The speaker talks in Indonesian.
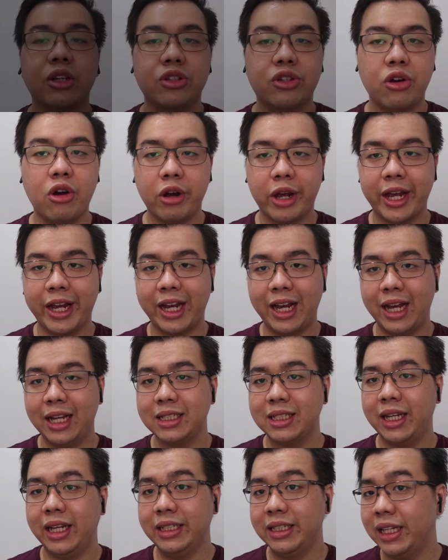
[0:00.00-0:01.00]
So oke okay
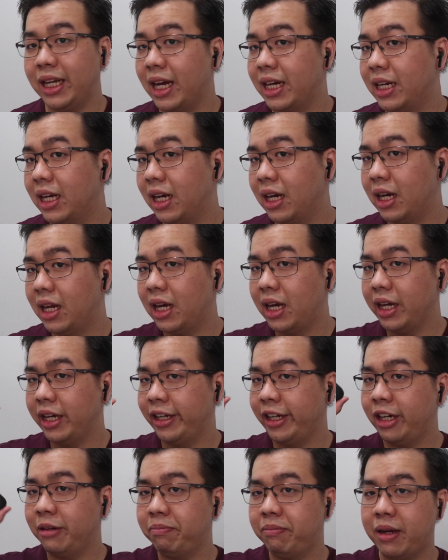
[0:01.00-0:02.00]
guys, ini adalah
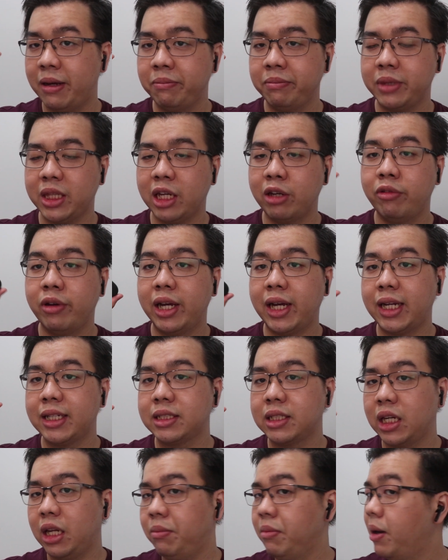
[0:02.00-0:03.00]
ear pump
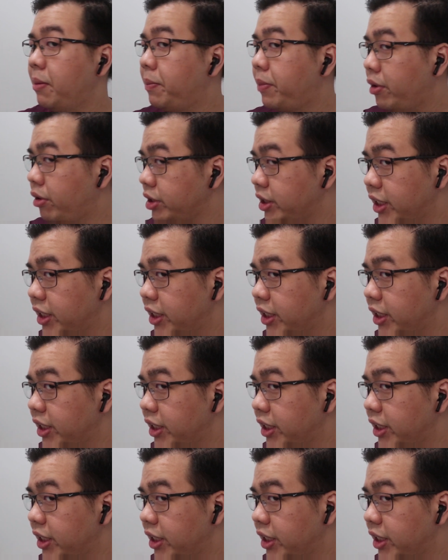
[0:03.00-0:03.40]
TWS 5 Pro.